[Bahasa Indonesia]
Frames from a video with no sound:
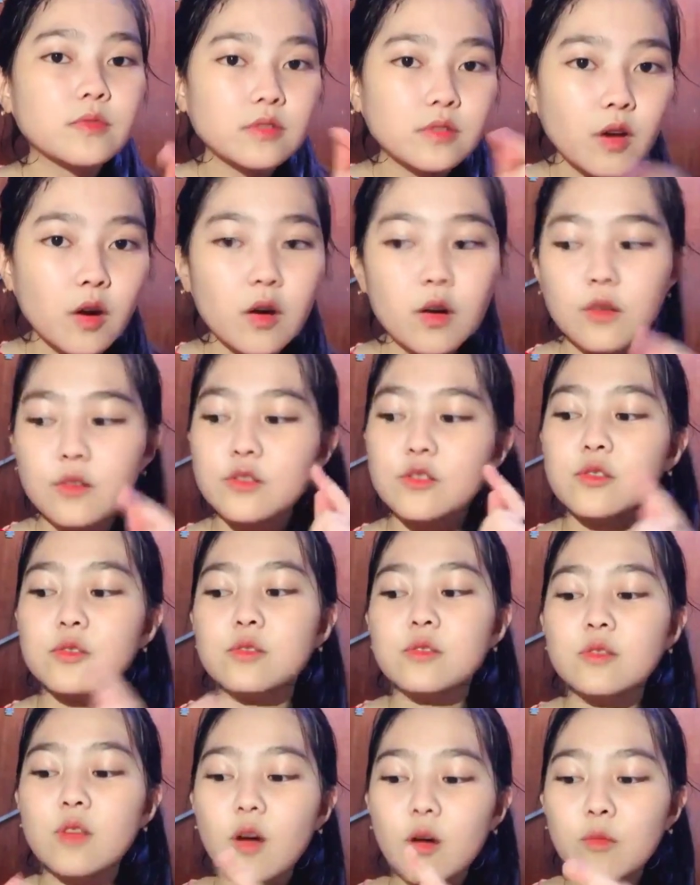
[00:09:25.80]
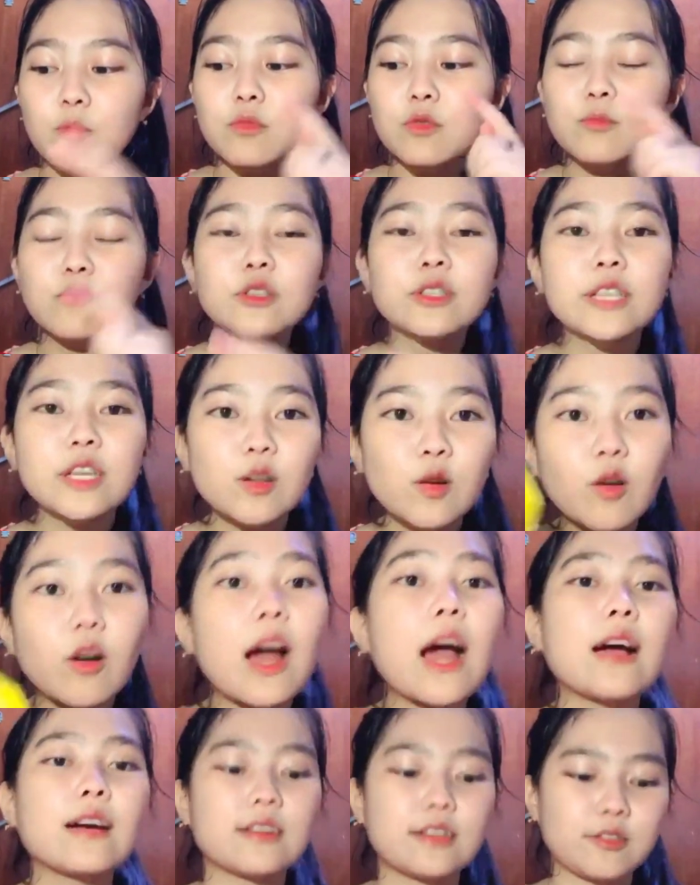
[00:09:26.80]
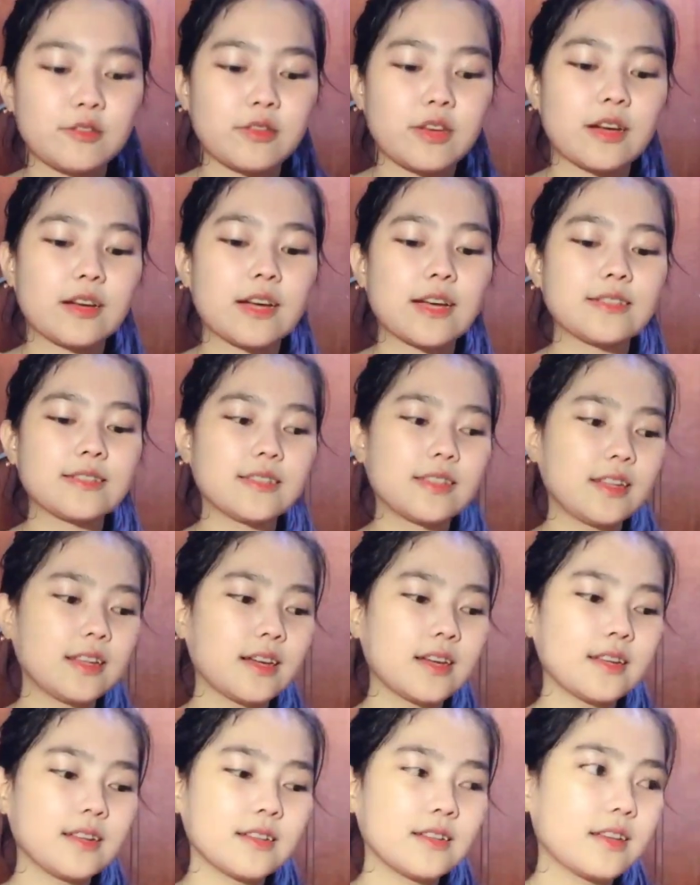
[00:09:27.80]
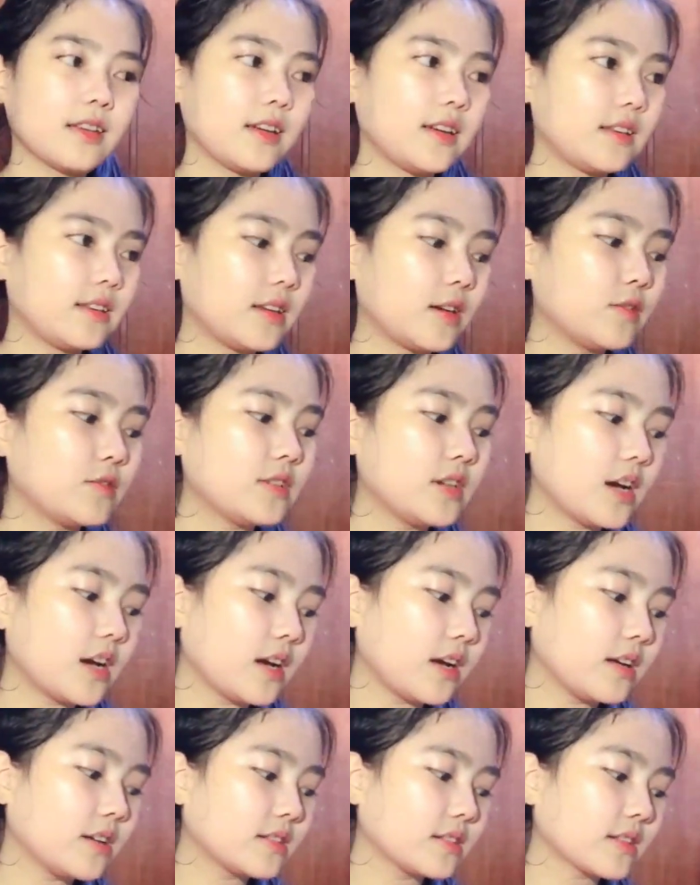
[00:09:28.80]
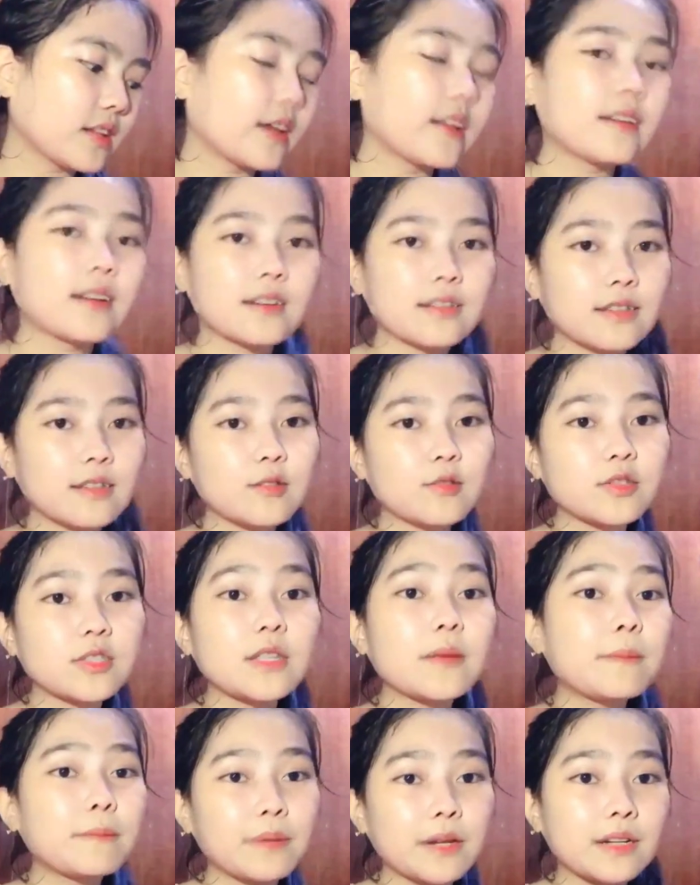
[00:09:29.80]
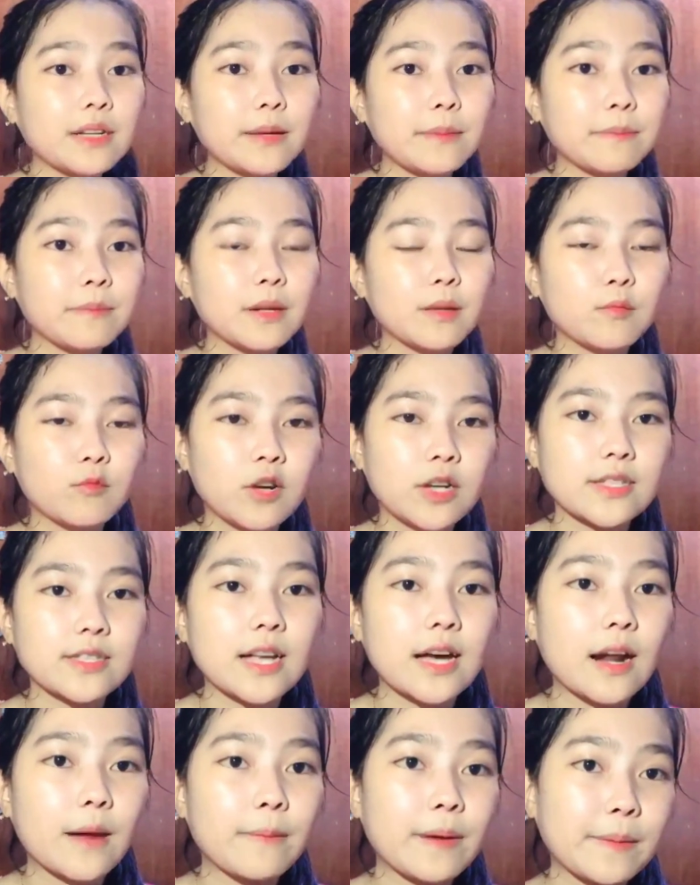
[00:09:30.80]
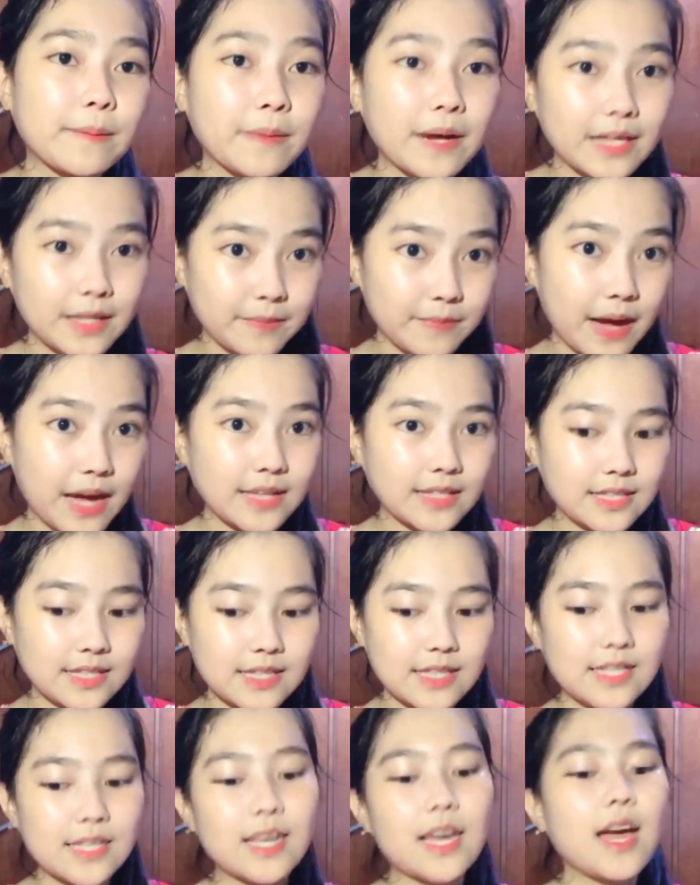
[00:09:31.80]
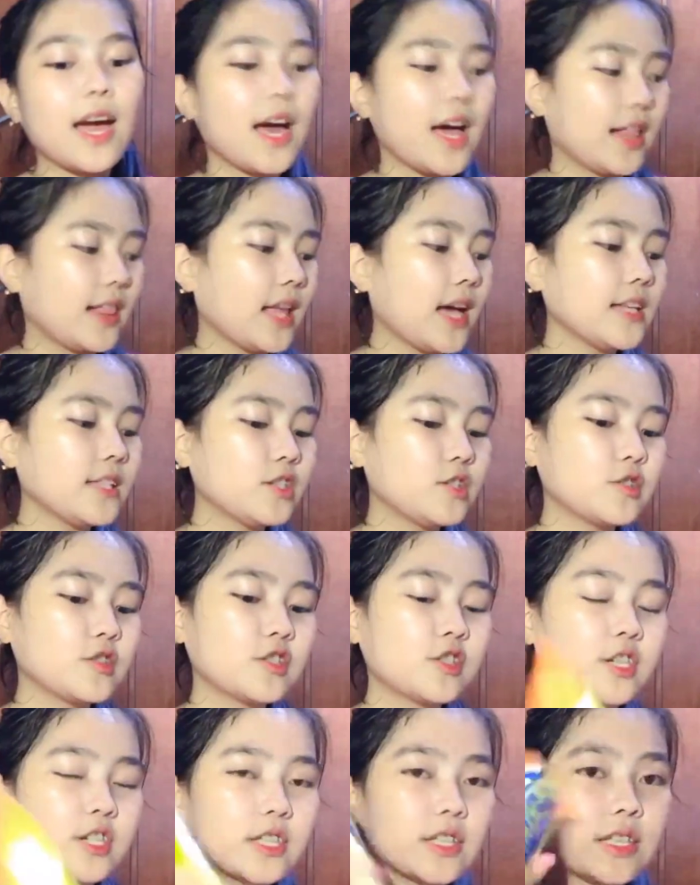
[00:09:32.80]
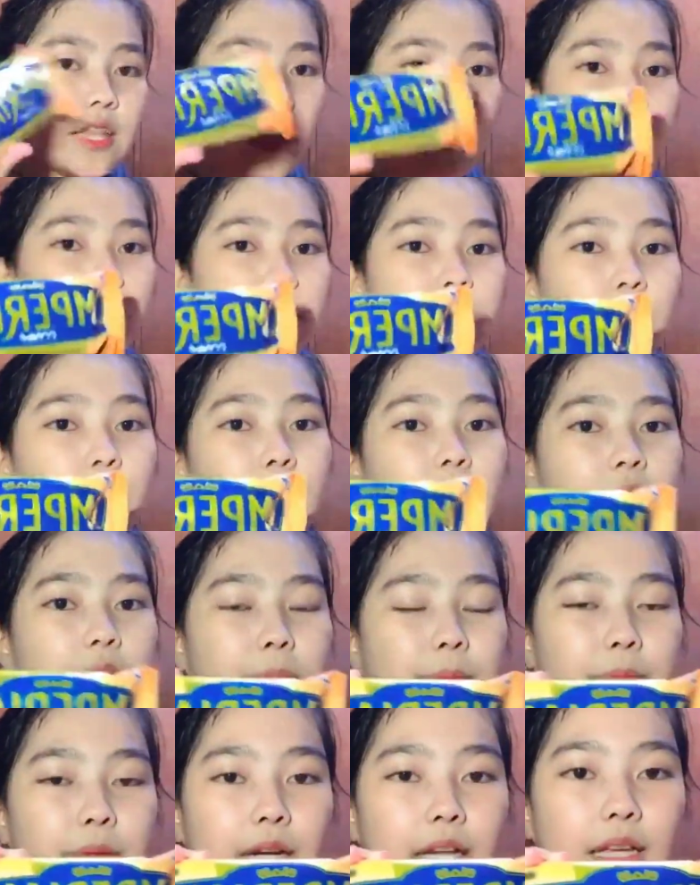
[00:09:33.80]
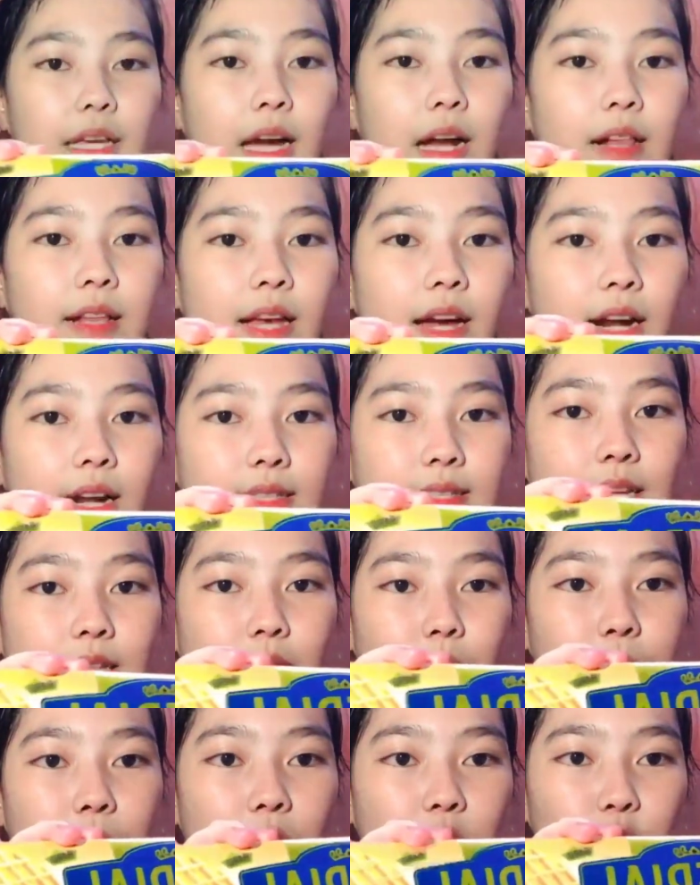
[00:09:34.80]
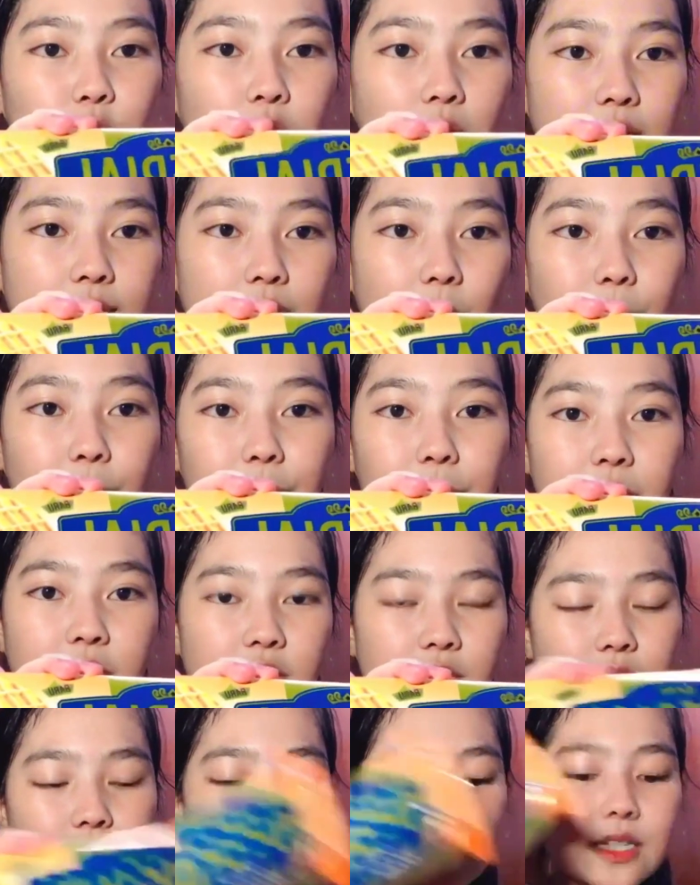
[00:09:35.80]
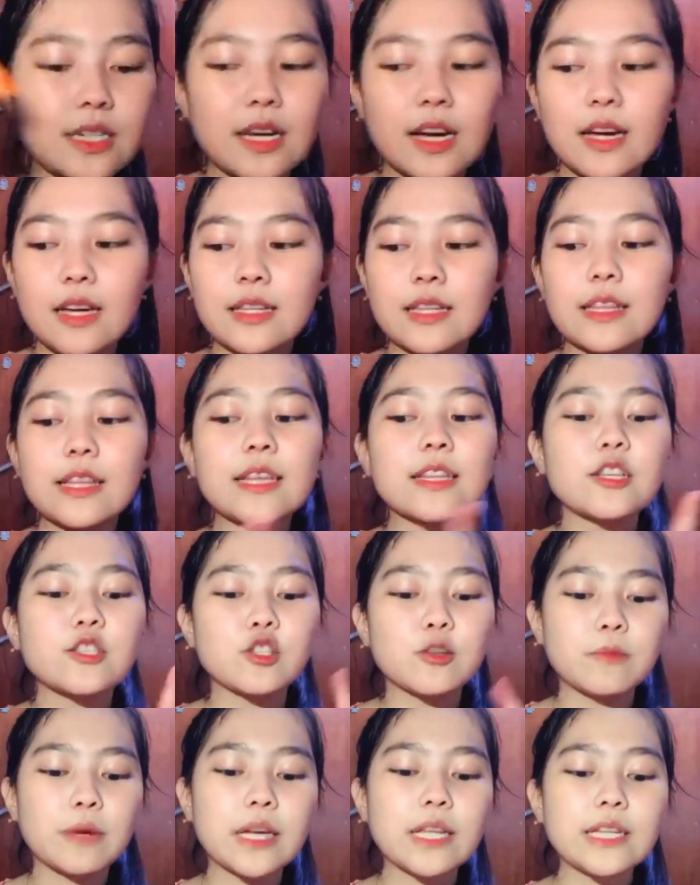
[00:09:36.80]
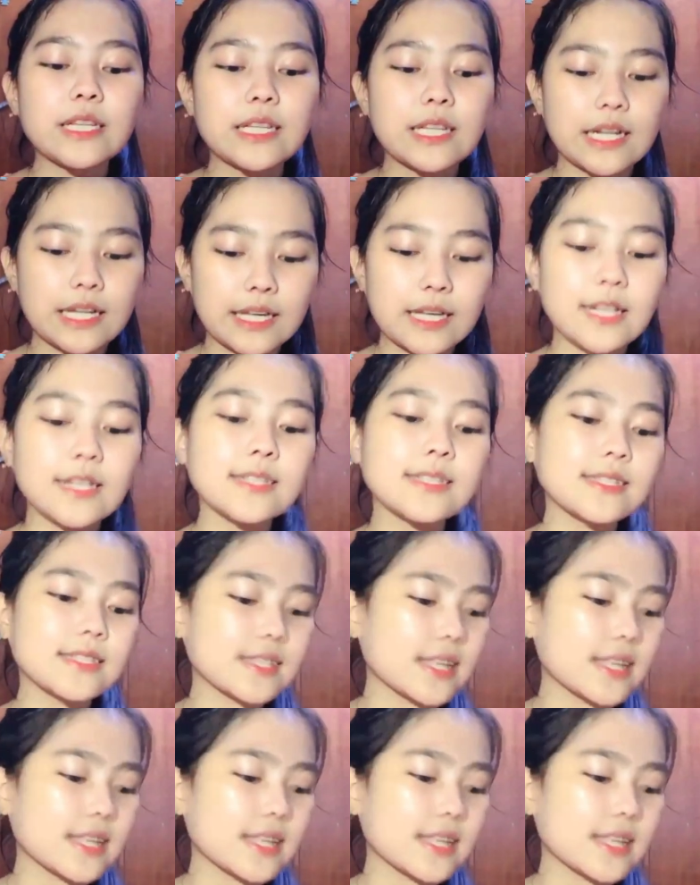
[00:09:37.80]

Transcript: tok stok buburnya doang gitu ya guys. Jadi kan ya udah enak itu simple dimple buat sarapan pagi-pagi. Lanjut, aku juga beli imperial yang rasa terbaru rasa peach. Nanti kita cobain di reels